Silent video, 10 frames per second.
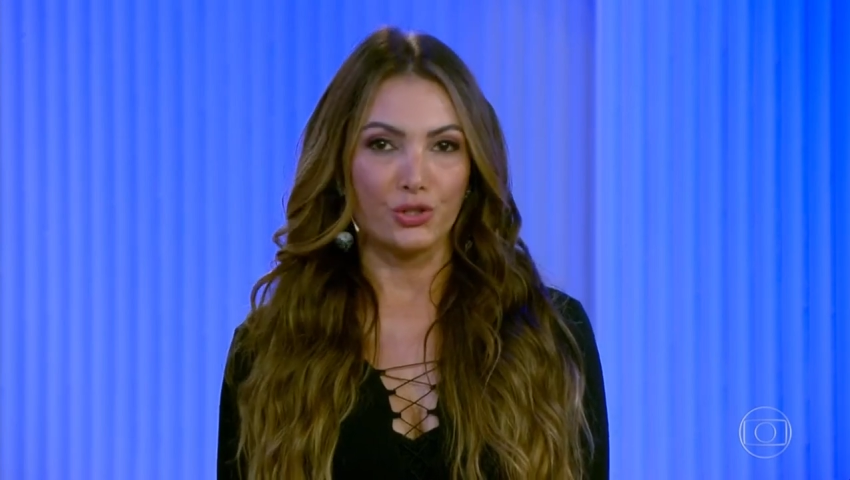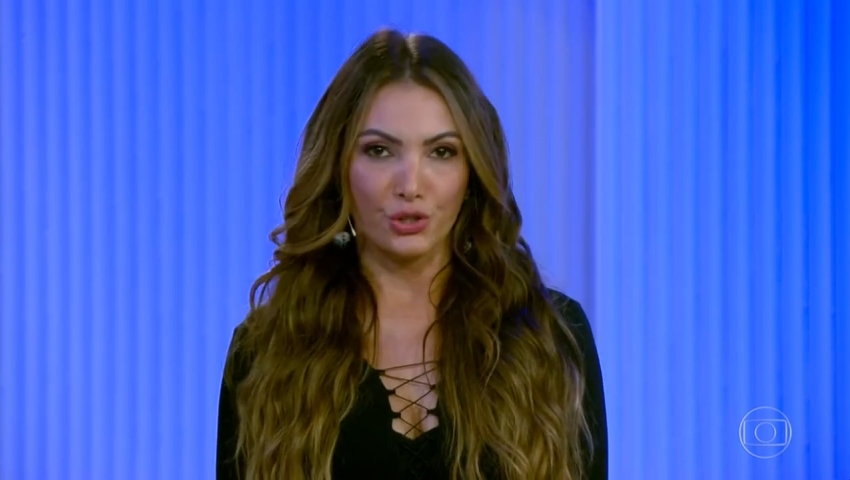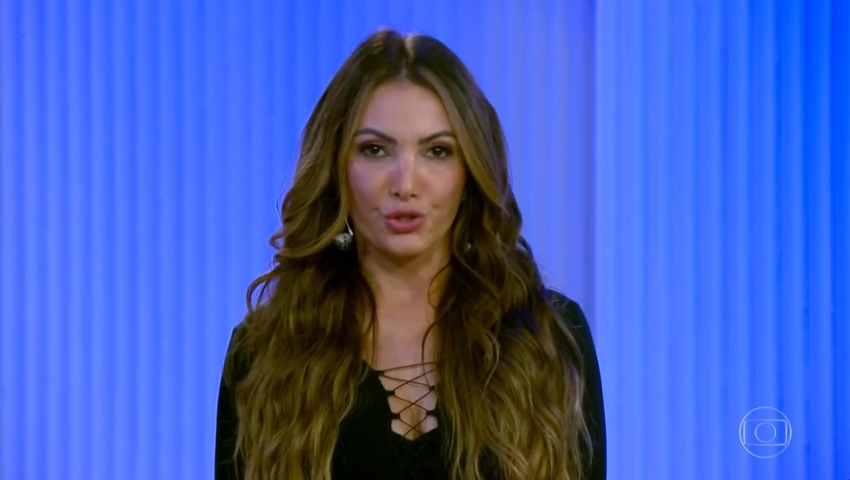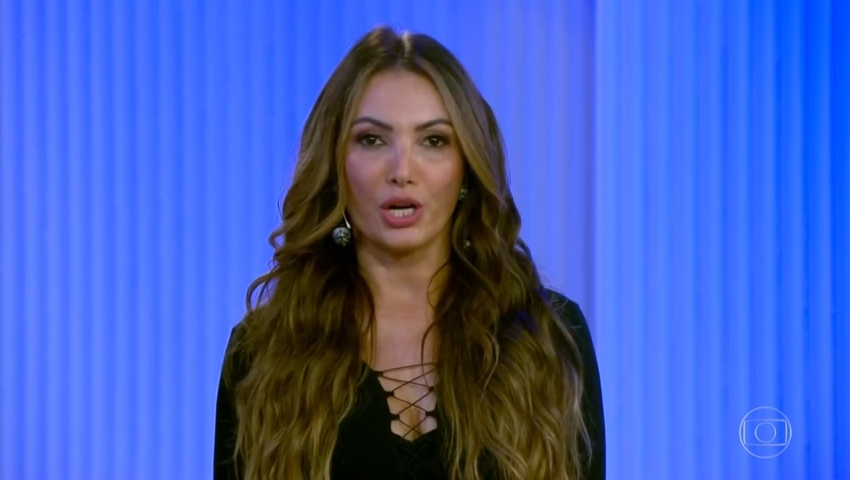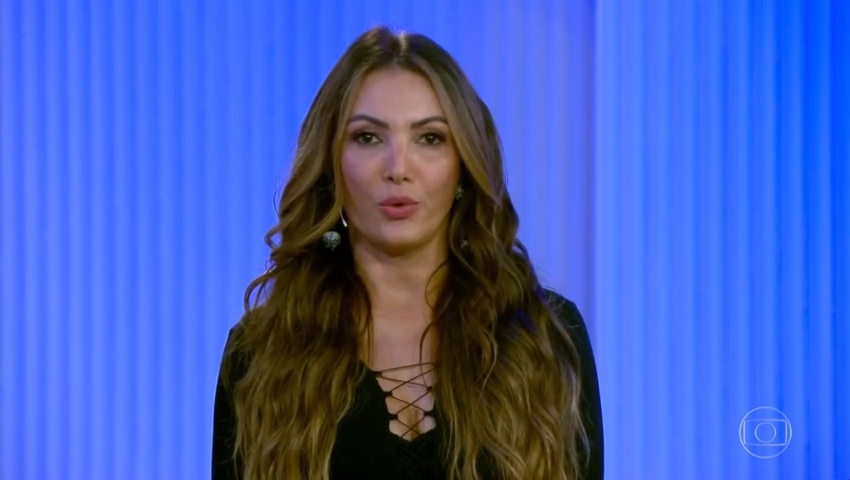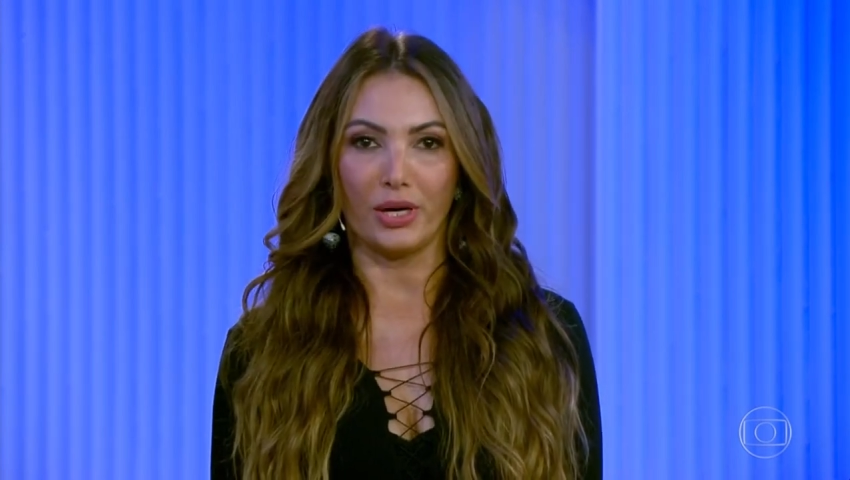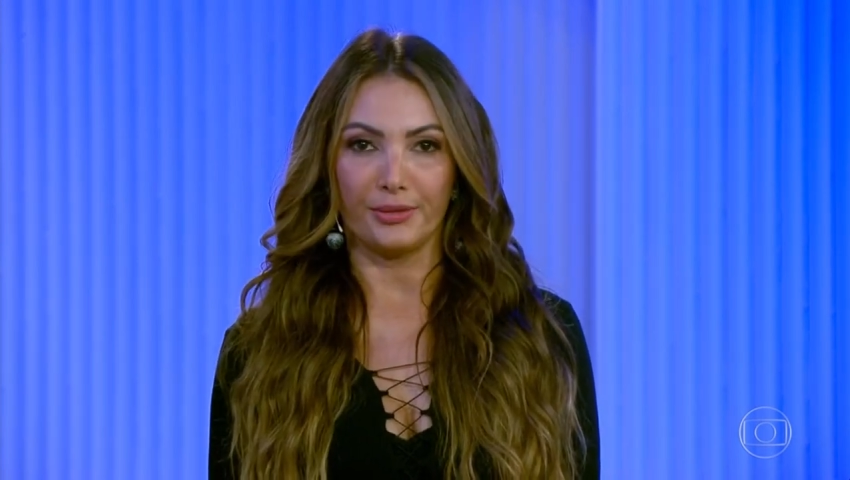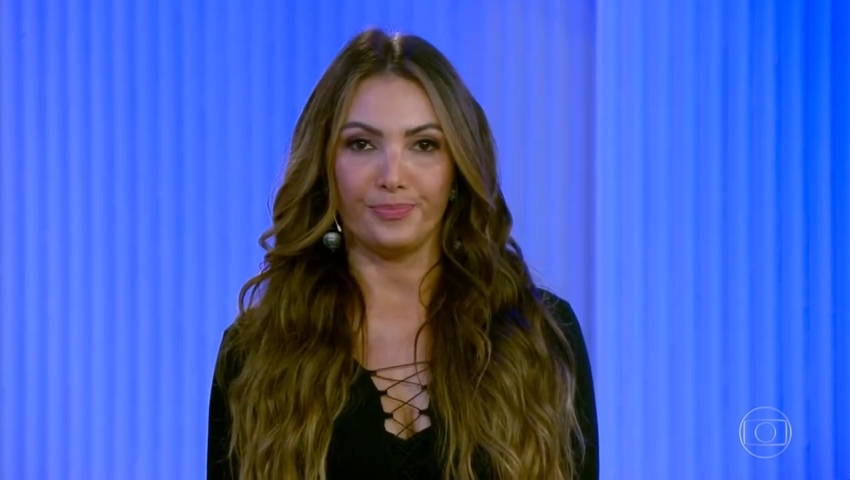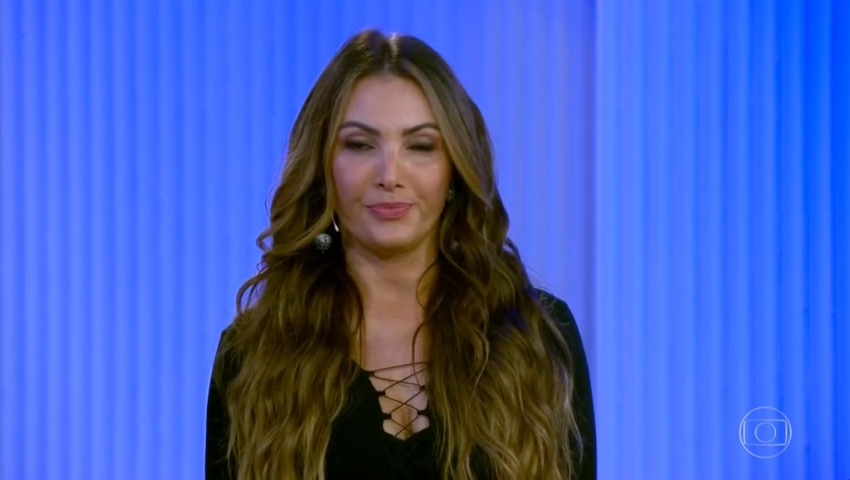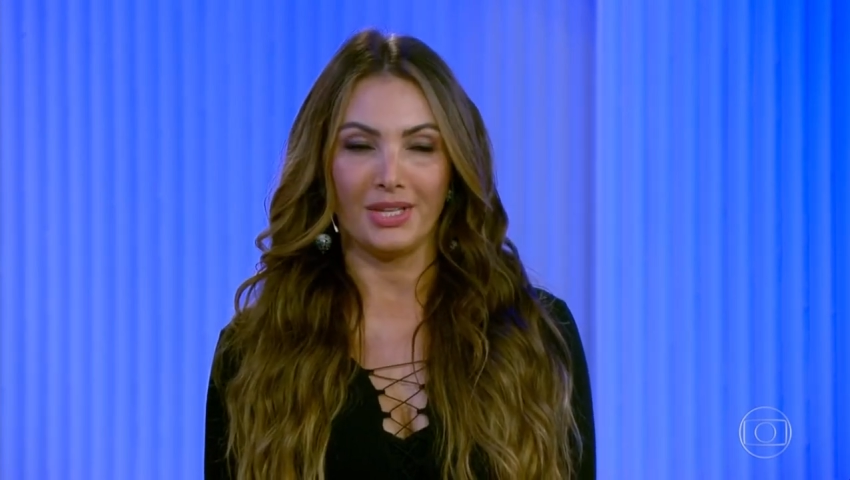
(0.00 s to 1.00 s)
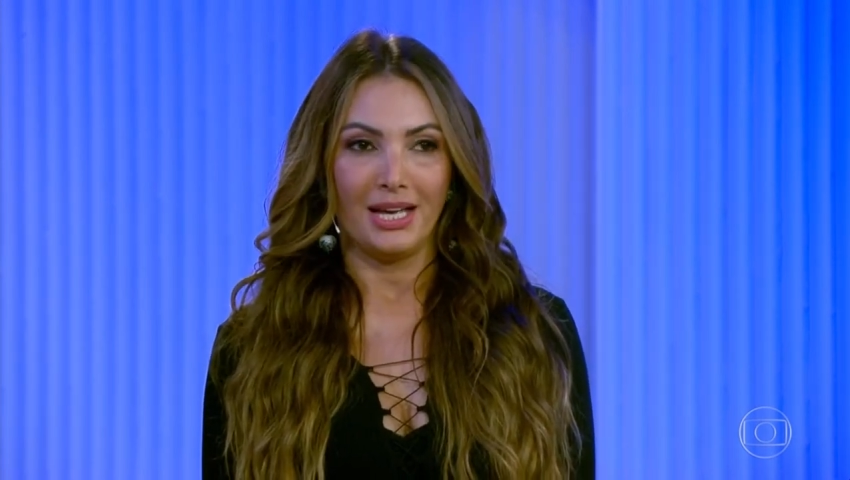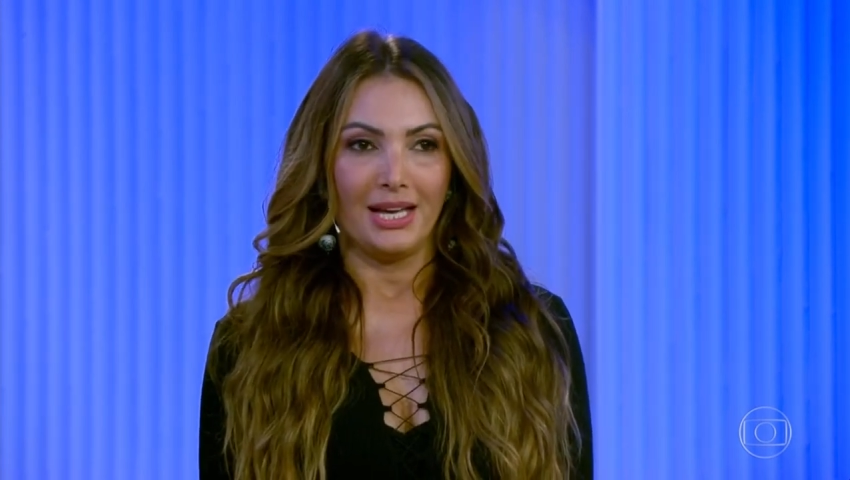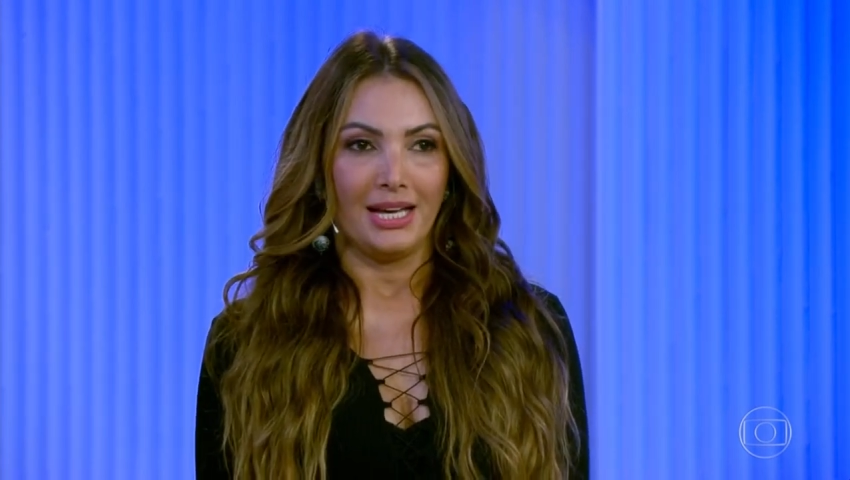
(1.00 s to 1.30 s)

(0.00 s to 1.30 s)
a partir de agora.